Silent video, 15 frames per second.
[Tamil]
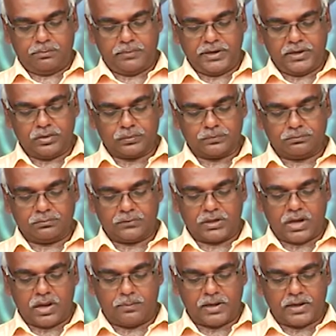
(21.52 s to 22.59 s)
மேலும்
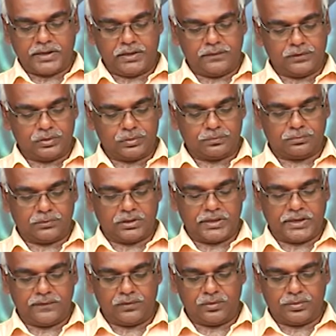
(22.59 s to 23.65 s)
நாம் அனைவரும்
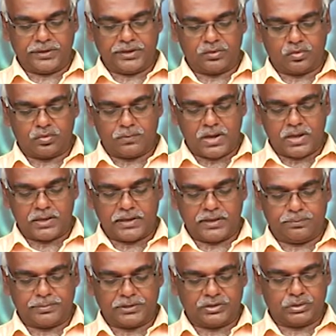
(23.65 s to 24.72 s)
தேவனுடைய குமாரனை
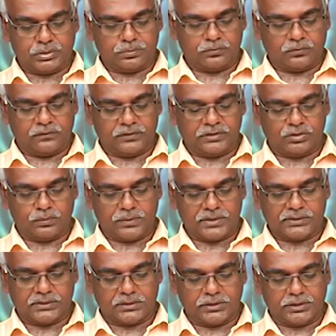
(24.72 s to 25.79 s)
பற்றும்
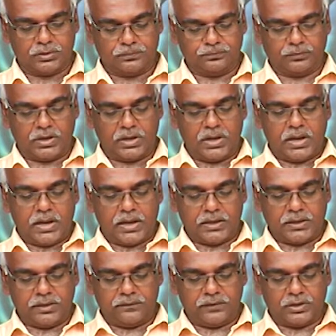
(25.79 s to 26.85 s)
விசுவாசத்திலும்
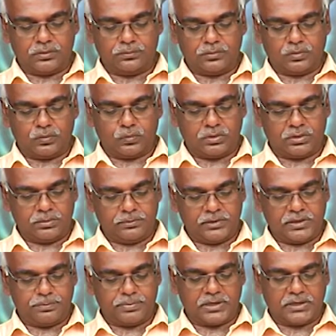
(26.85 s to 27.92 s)
அறிவிலும்
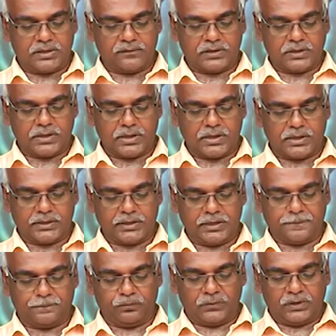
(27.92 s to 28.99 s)
ஒருமனப்பட்டவர்களாகி
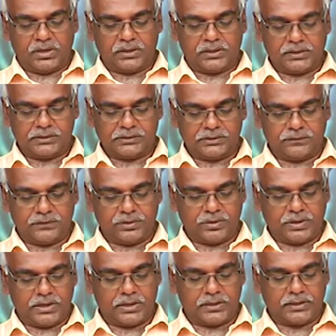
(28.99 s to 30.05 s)

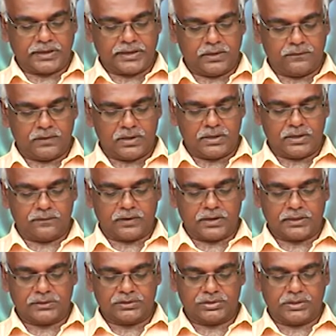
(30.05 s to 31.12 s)
கிறிஸ்துவனுடைய நிறைவான
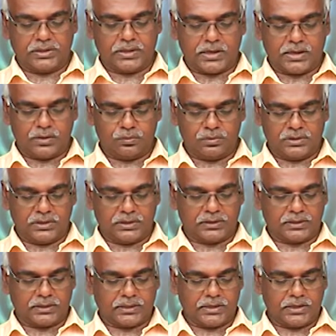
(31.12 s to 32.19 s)
வளர்ச்சியின் அளவுக்கு
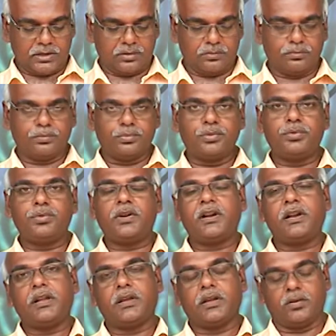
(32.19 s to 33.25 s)
தக்க
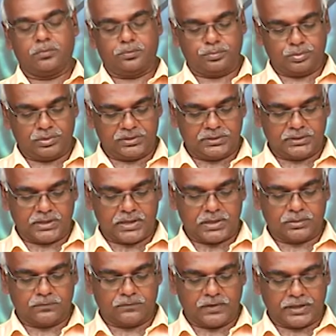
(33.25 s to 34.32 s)
பூரண
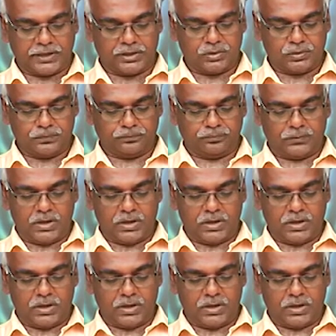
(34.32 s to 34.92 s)
புருஷராகும் வரைக்கும்